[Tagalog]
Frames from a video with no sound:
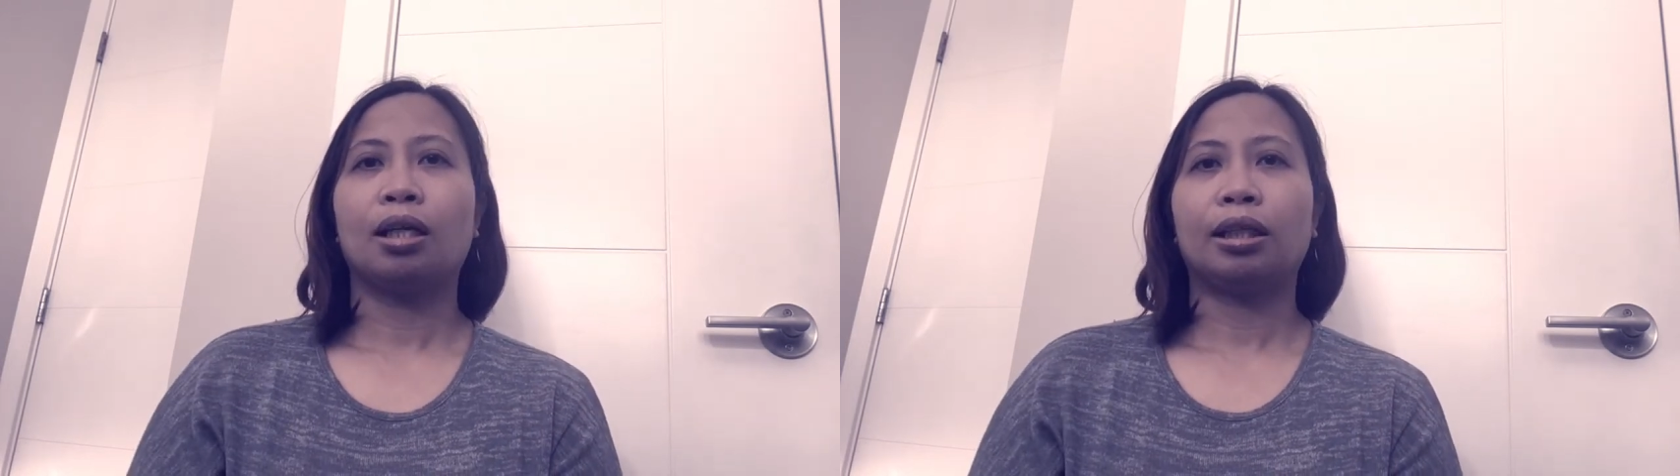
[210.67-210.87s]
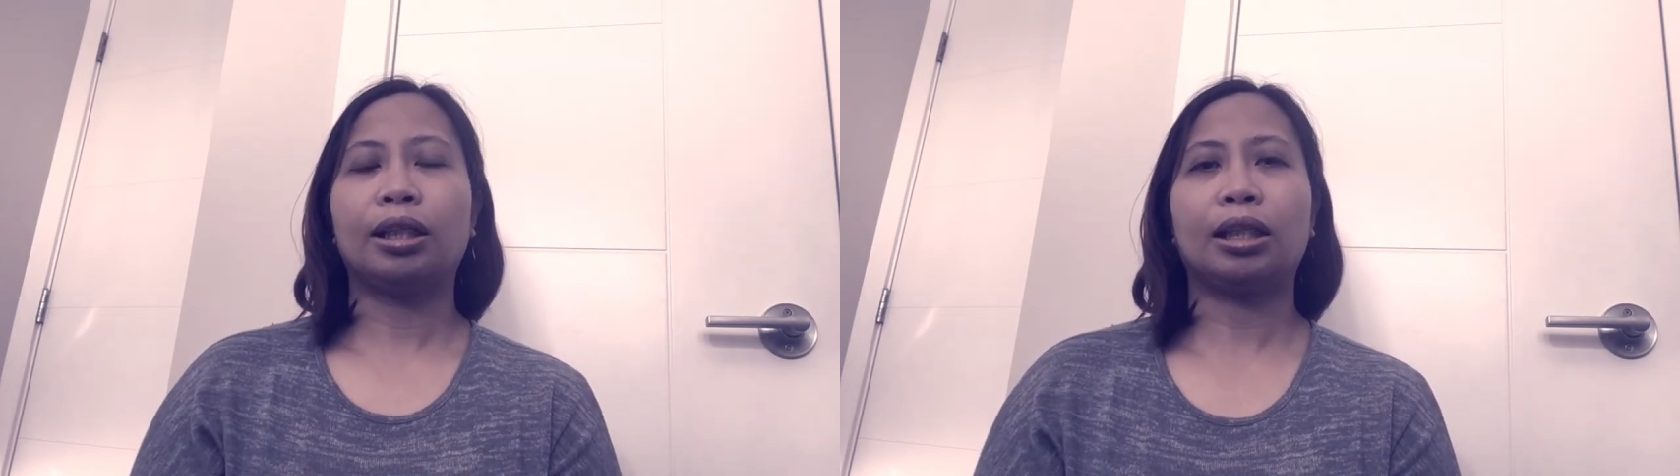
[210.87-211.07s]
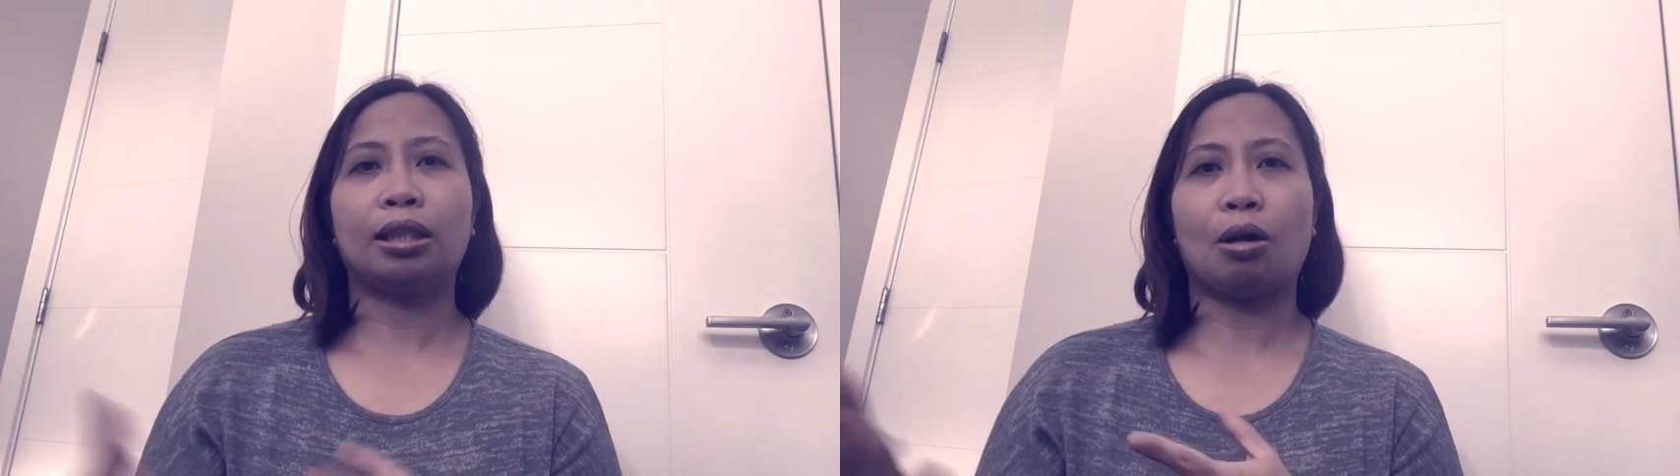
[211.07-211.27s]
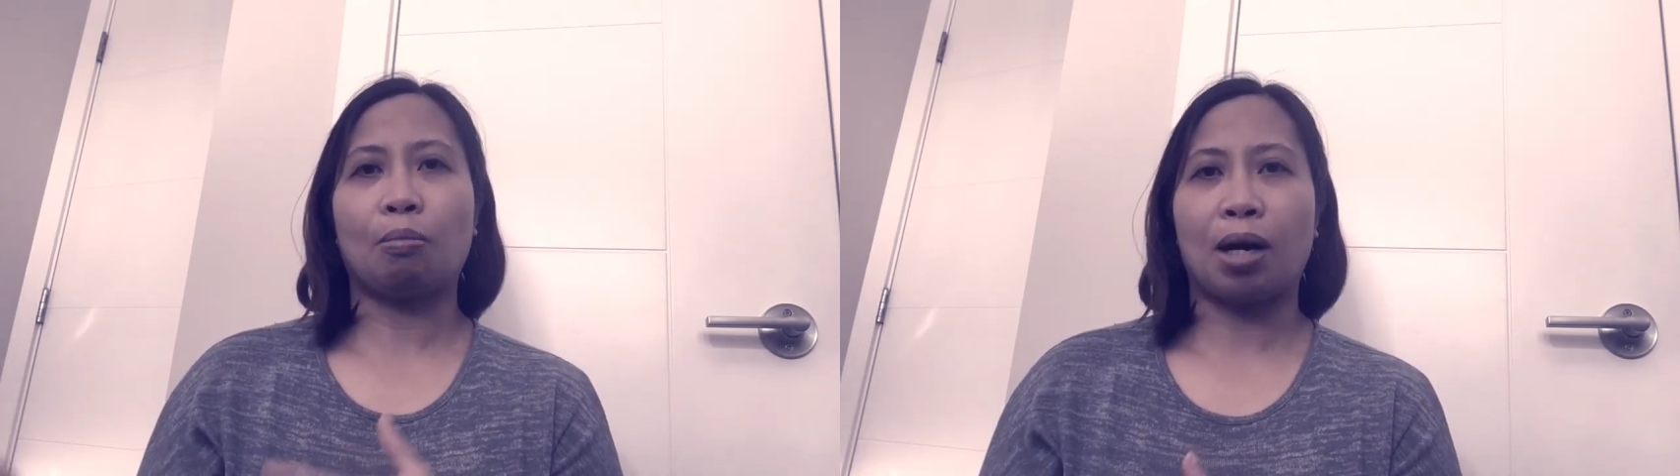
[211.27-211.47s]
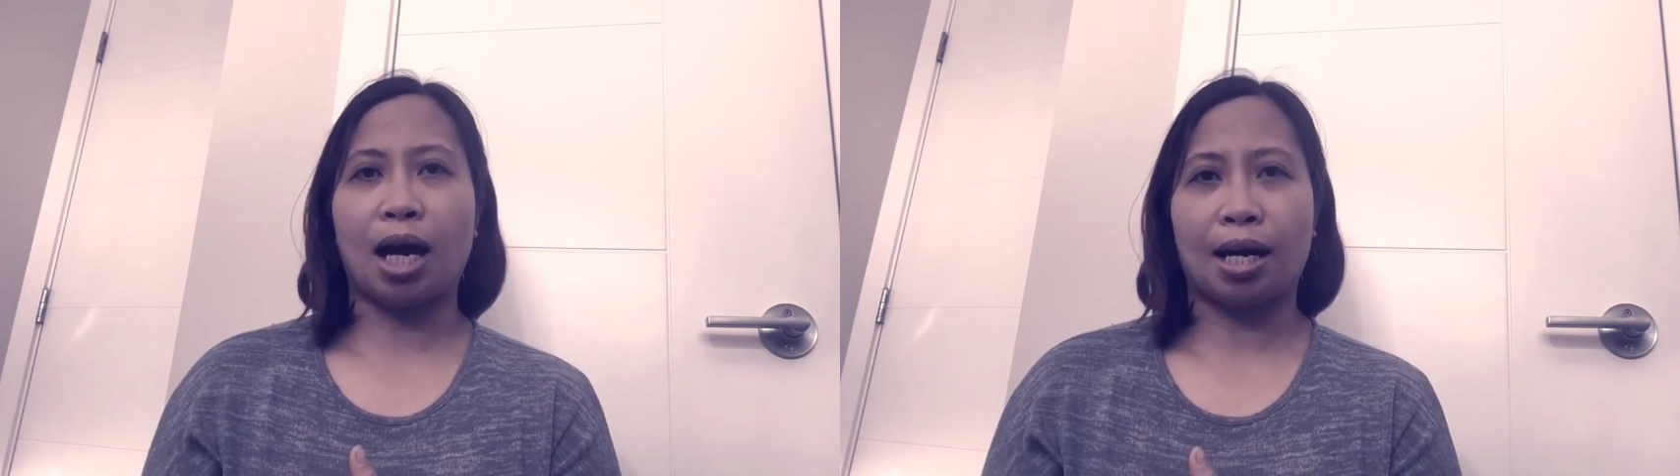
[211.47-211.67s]
hindi rin
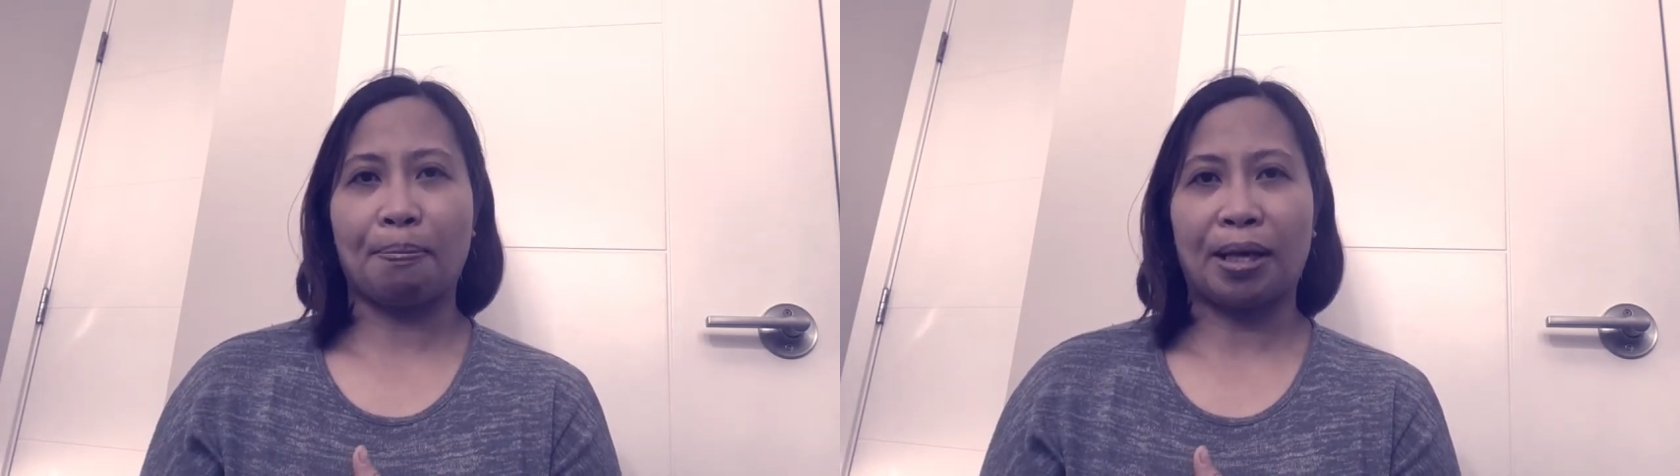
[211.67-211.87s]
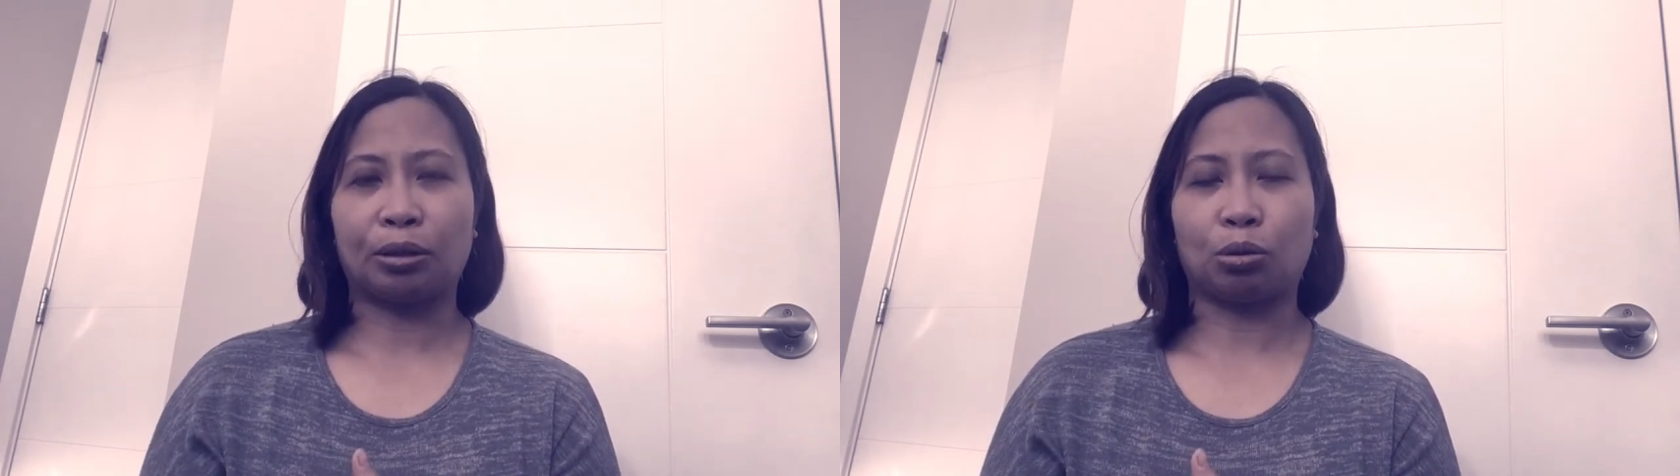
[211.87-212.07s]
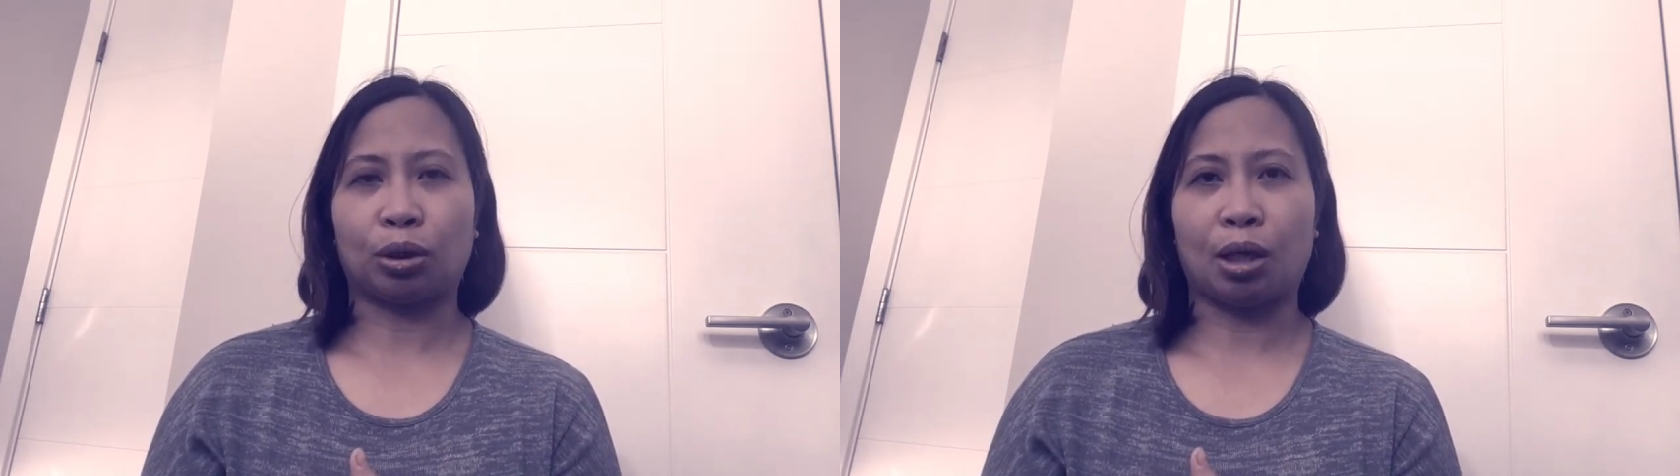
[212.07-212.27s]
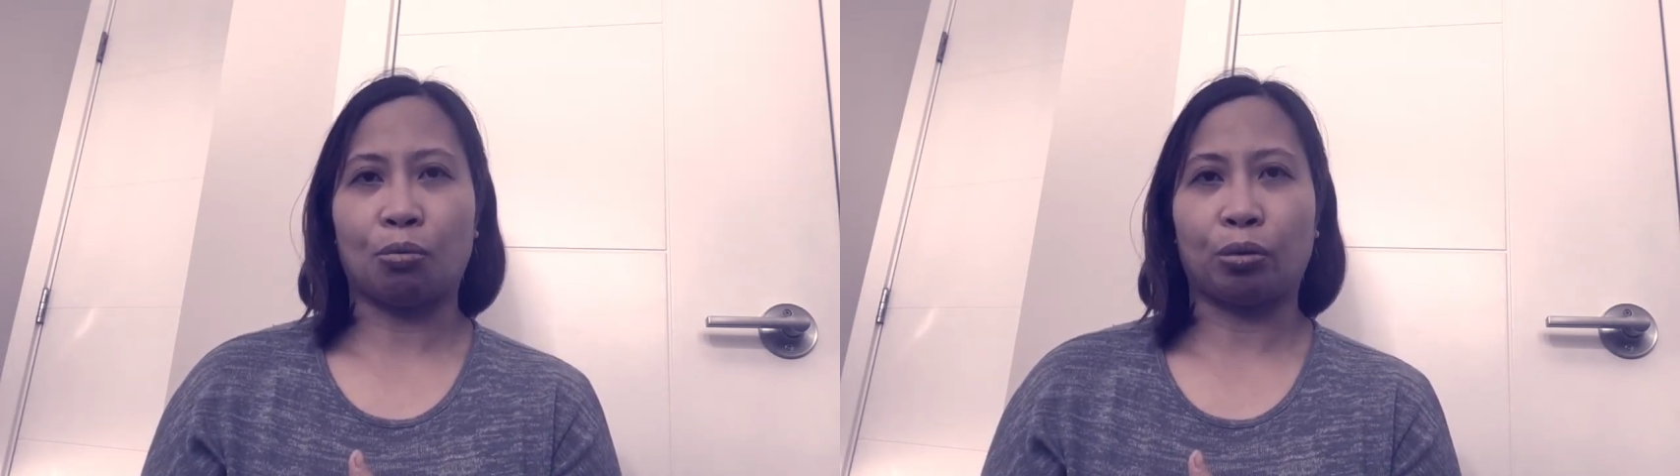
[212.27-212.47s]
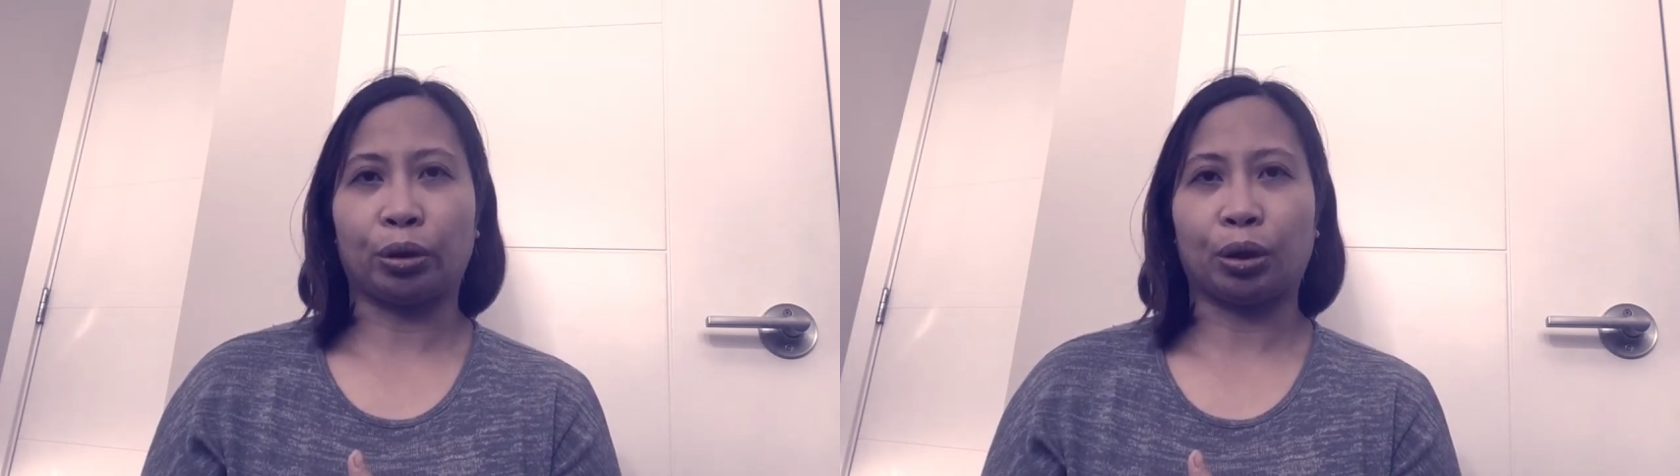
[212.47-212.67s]
ako makakapasok ng
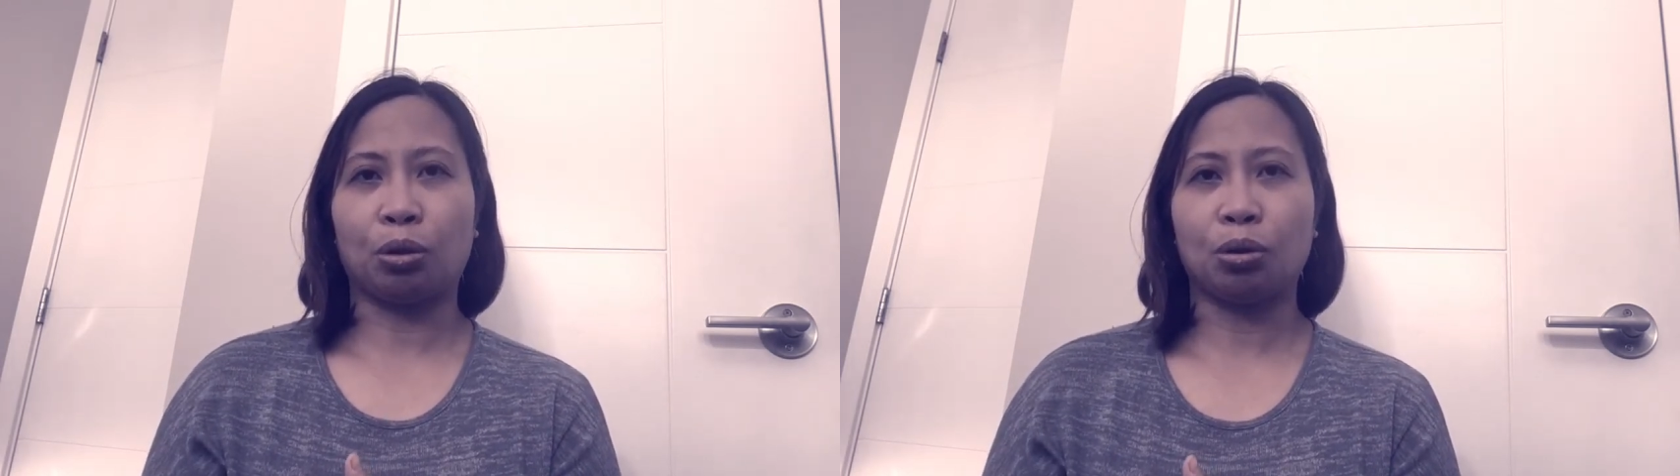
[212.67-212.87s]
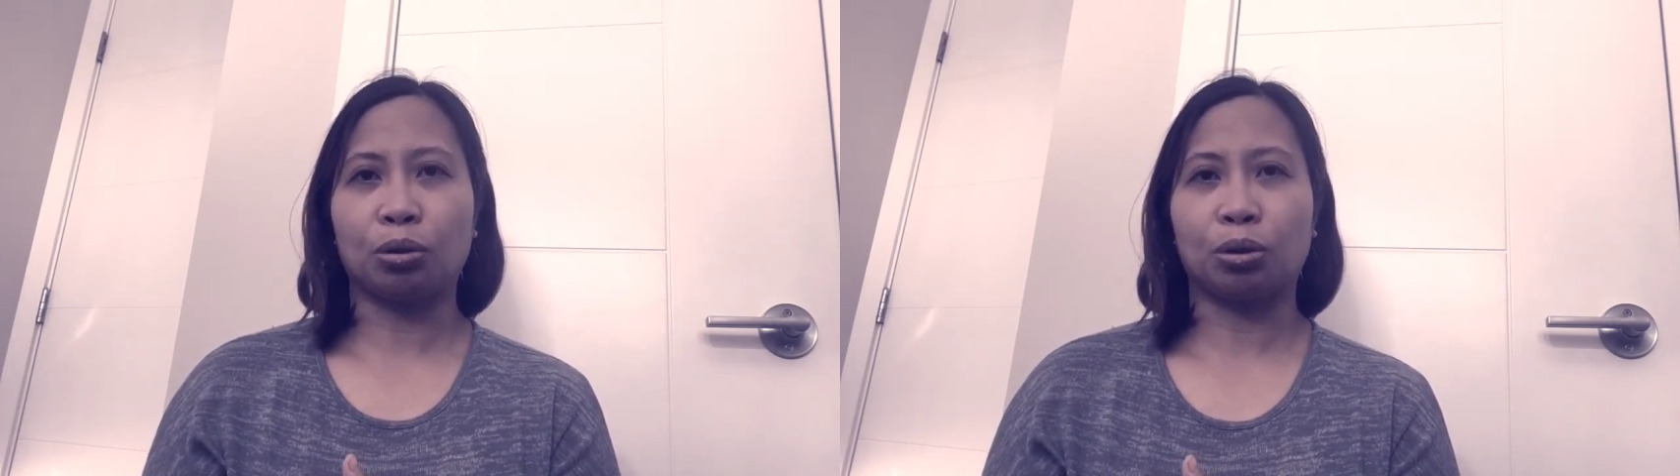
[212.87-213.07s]
work ko.